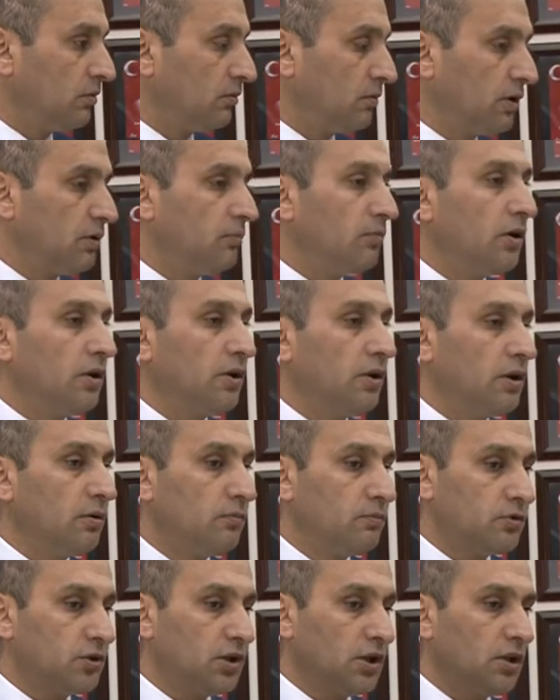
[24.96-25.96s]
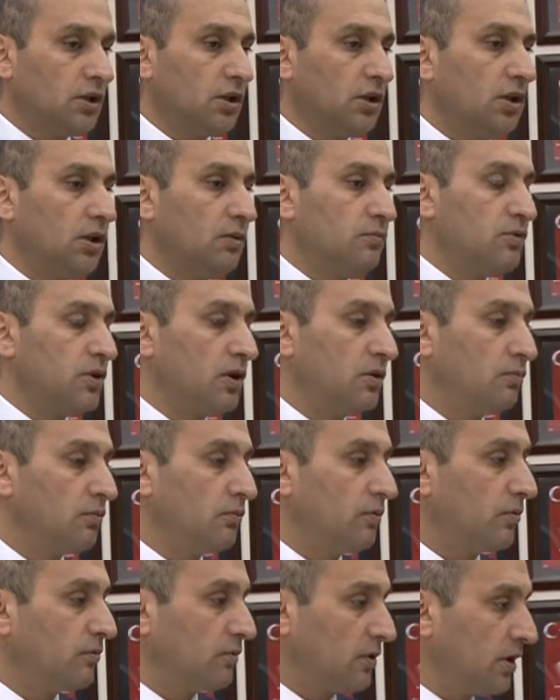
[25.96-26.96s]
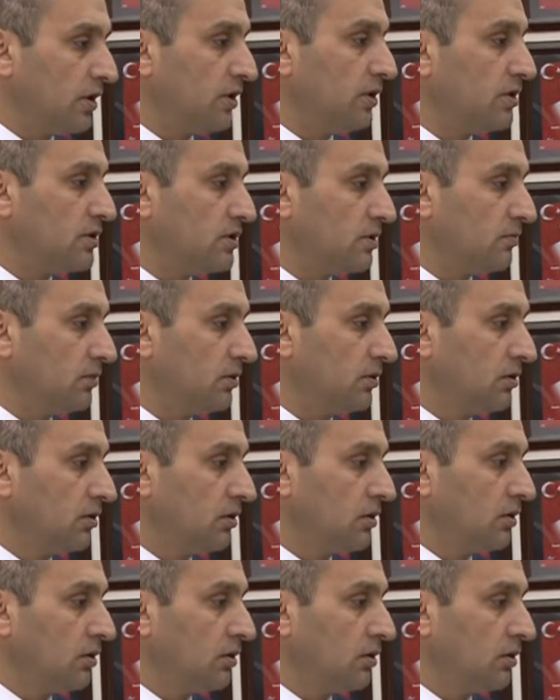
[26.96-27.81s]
Benim annem, şehit annem, şehit babam geldiği zaman